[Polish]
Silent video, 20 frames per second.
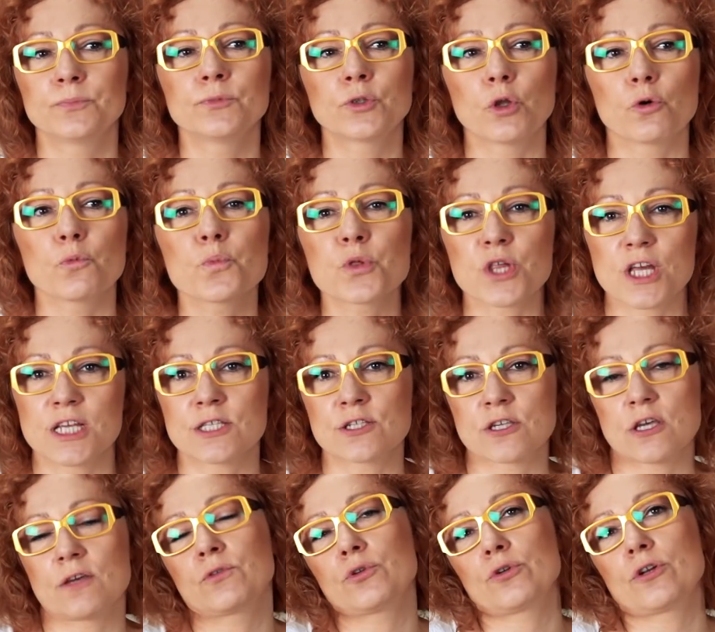tą
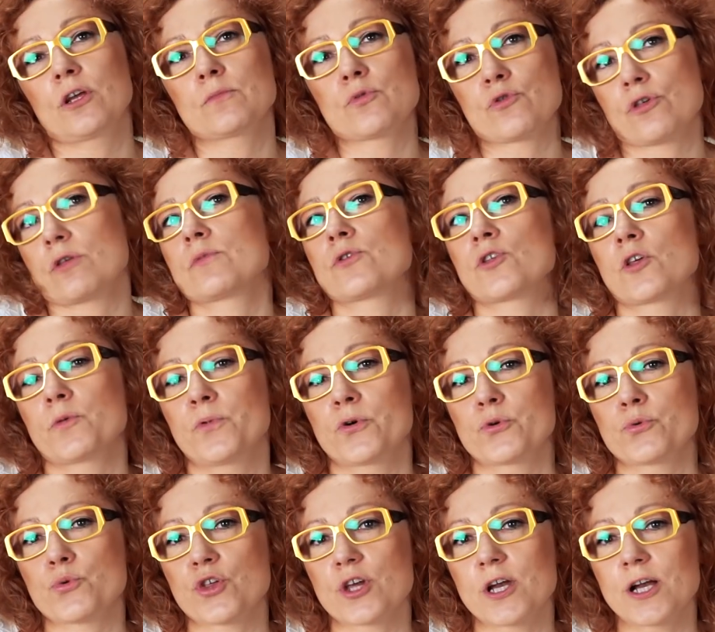przestrzeń, w której możemy się
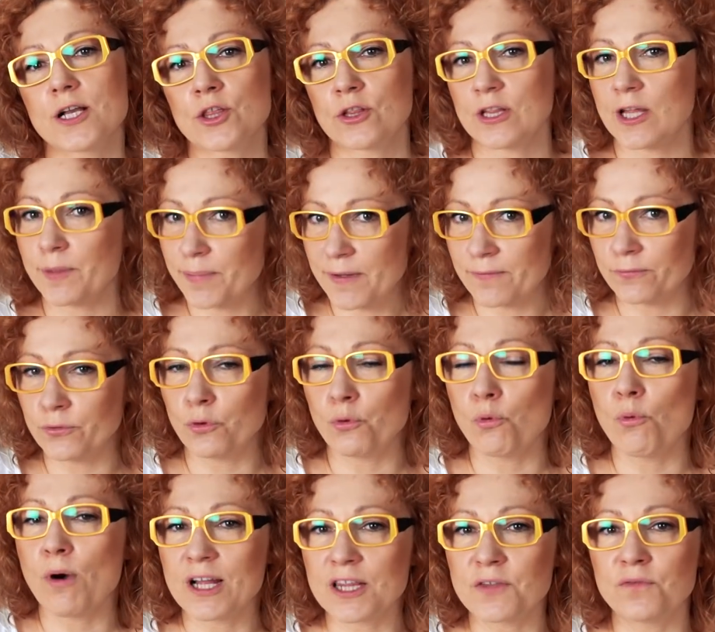poruszać, na pewno
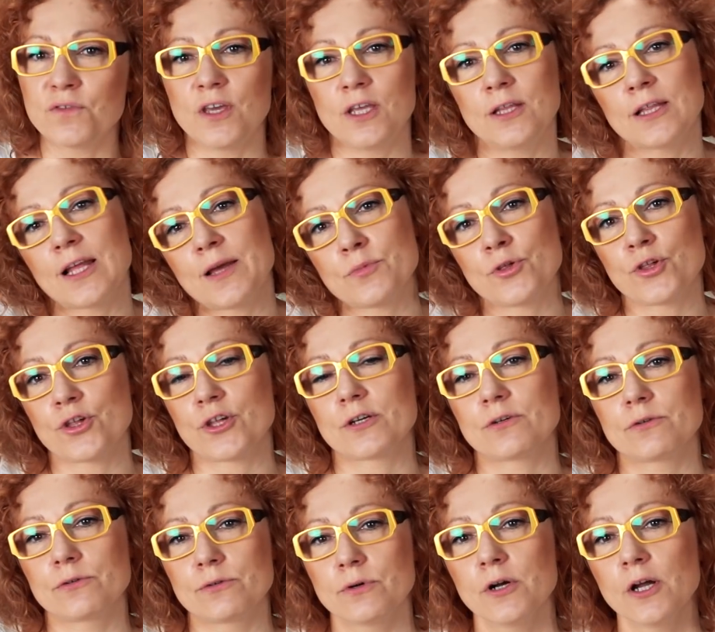łatwiej nam
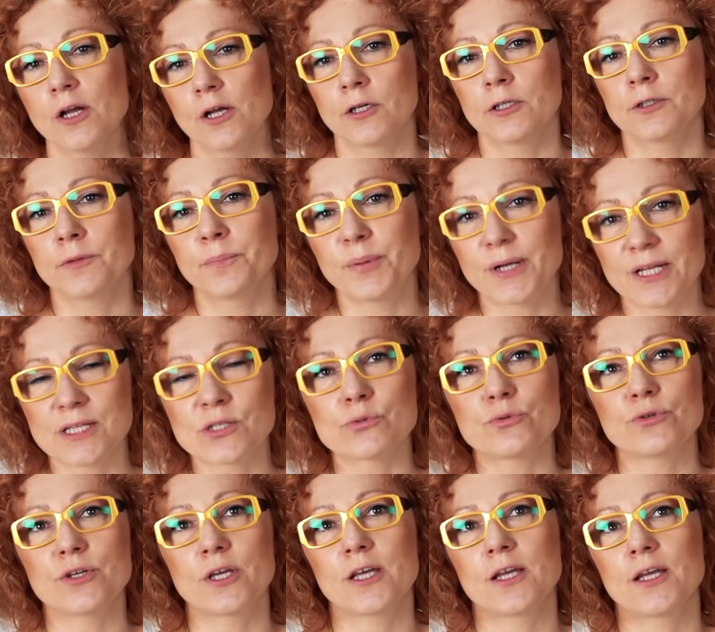się e,
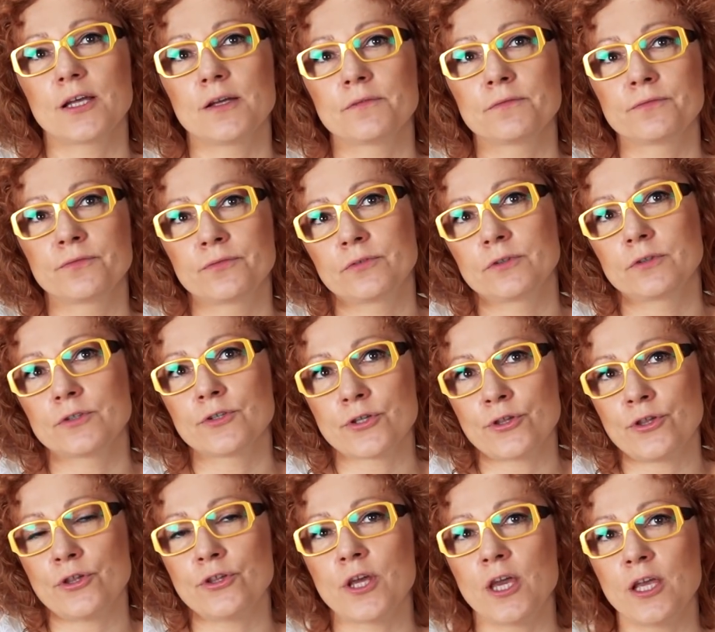pracuje w
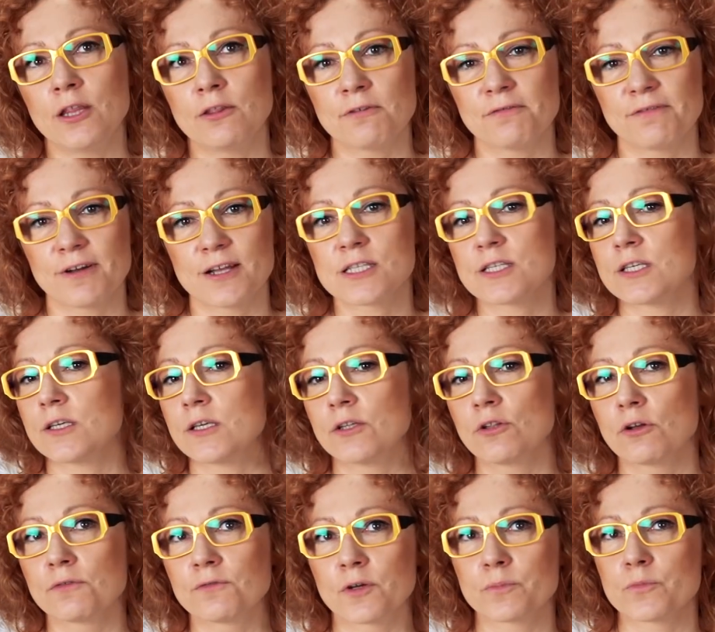dziedzinie innowacji,
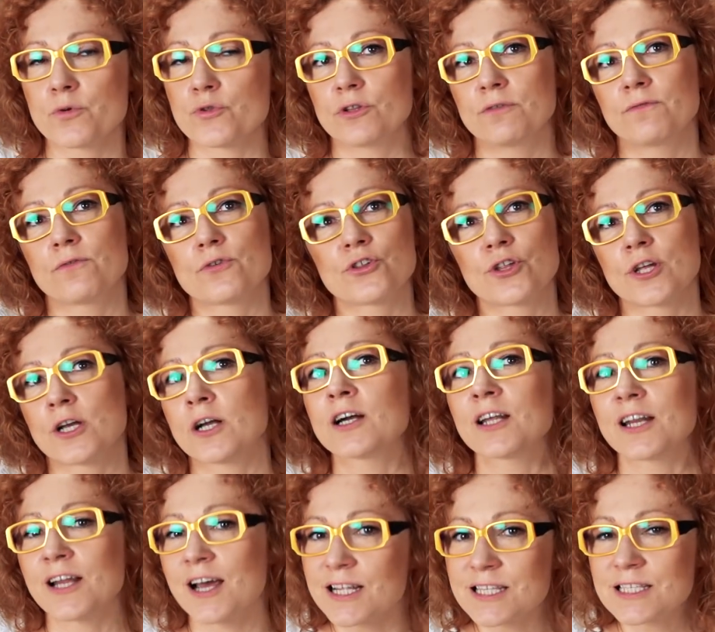nowych możliwościach,
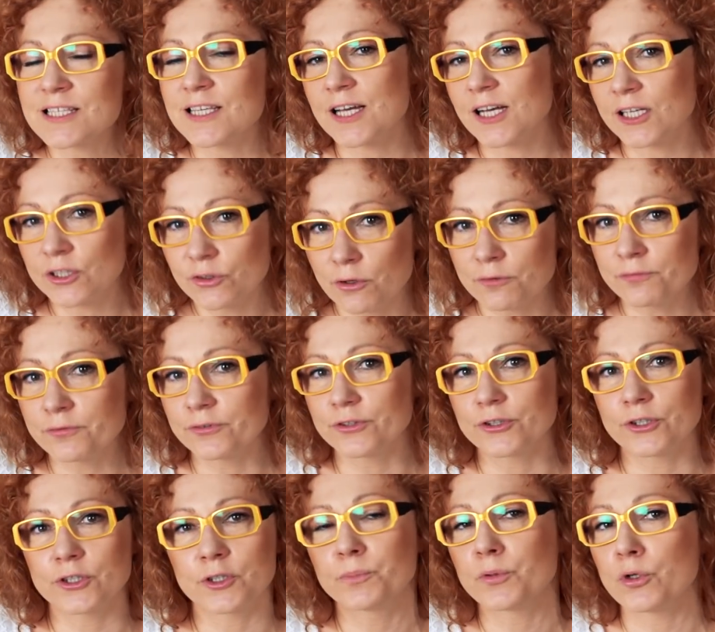kreacjach
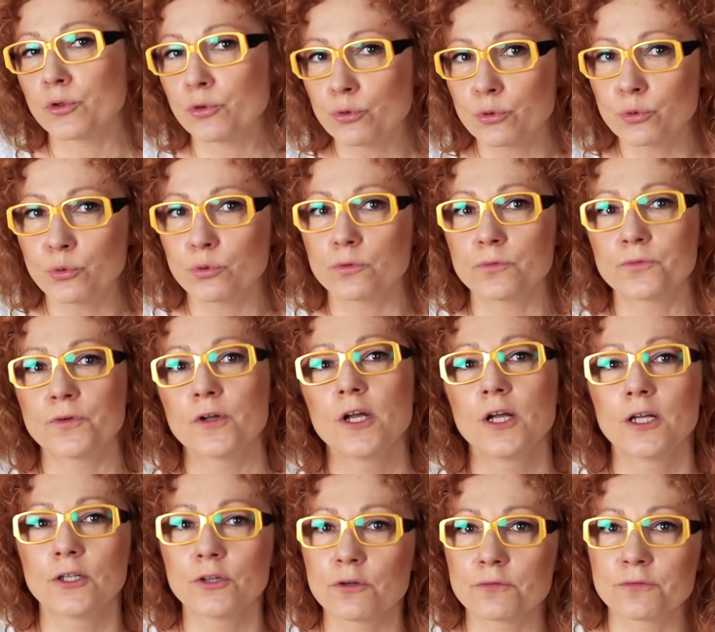nowych produktów,
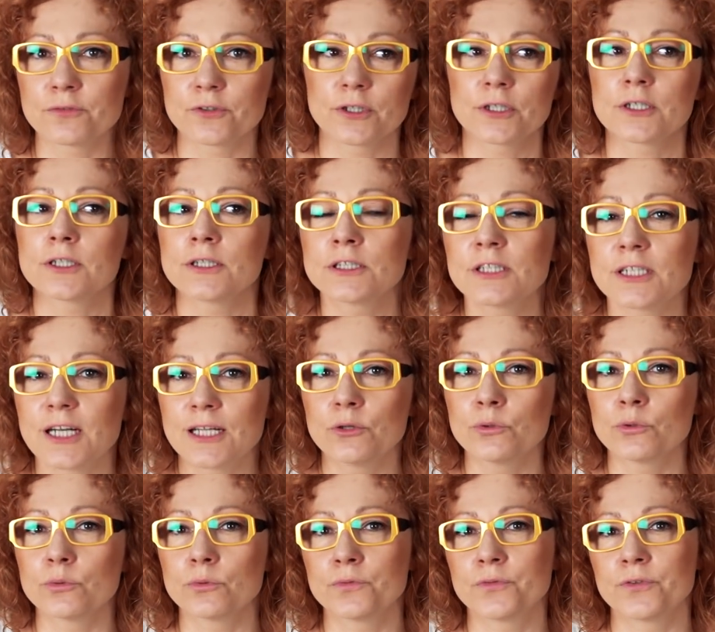nowych
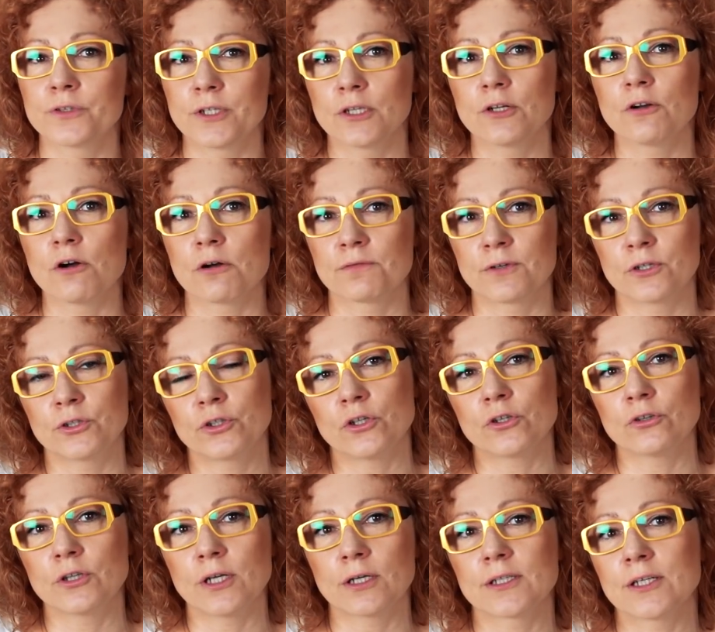trendów rynkowych.
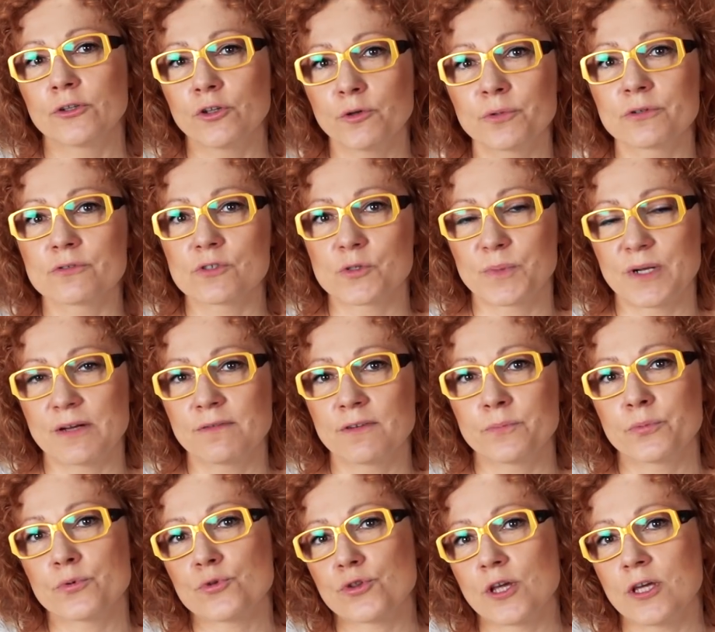To tak na dobrą
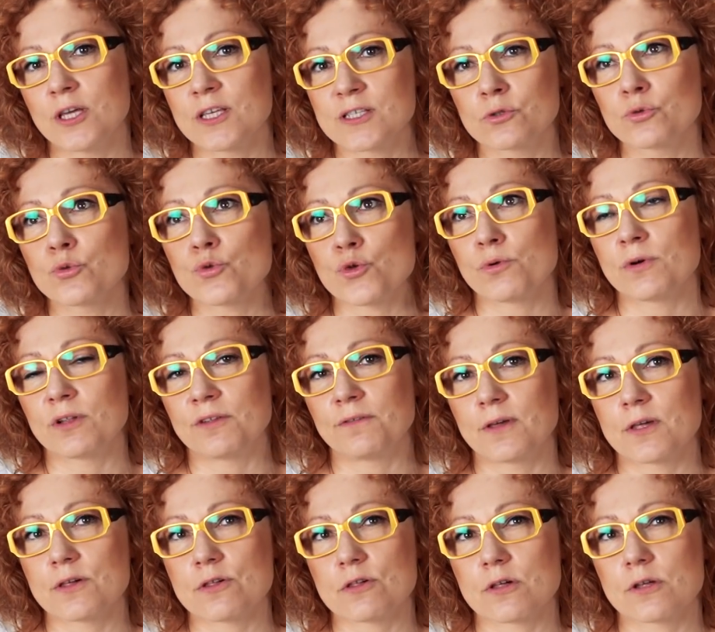sprawę później jest dużo
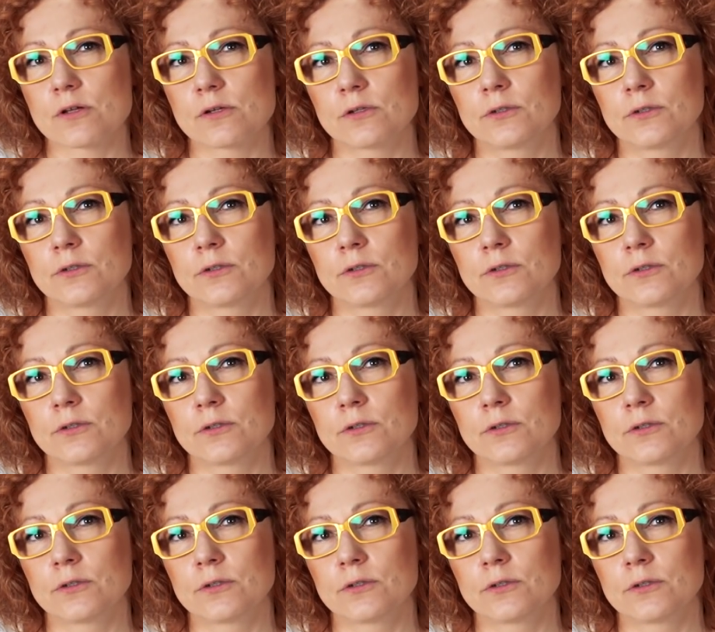łatwiejsze.